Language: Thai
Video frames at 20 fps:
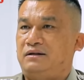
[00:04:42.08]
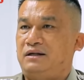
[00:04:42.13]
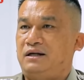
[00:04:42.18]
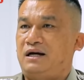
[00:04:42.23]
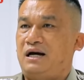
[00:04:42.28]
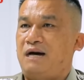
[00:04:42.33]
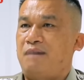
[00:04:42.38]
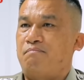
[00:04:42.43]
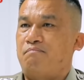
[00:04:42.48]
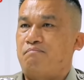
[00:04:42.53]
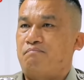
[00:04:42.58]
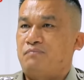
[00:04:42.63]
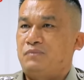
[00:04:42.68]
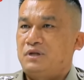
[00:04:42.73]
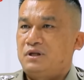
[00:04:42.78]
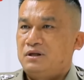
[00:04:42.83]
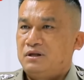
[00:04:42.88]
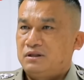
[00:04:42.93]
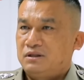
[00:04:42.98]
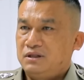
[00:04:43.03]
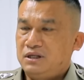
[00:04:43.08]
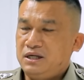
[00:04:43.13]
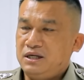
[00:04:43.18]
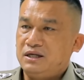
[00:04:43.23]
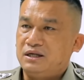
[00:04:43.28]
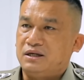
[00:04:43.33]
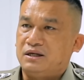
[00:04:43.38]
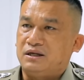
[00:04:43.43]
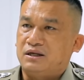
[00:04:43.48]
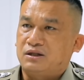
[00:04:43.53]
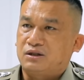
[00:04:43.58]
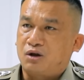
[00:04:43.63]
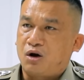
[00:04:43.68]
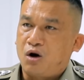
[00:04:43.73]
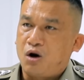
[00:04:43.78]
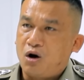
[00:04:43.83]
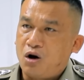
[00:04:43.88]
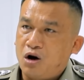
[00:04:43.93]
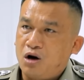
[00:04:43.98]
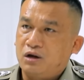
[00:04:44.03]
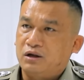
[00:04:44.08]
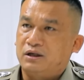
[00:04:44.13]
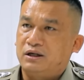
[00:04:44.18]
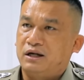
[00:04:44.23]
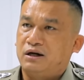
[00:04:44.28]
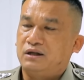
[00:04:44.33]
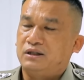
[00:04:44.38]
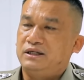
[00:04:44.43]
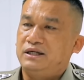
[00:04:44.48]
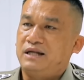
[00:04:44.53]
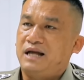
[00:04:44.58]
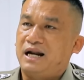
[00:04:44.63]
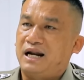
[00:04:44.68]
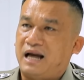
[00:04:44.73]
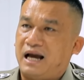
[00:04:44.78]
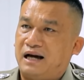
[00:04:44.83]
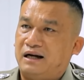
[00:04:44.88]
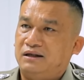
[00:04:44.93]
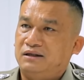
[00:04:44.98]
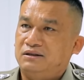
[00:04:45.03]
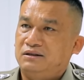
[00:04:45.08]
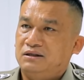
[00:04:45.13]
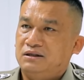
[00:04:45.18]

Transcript: นะครับ ที่ท้องแล้วก็ที่ด้านหลัง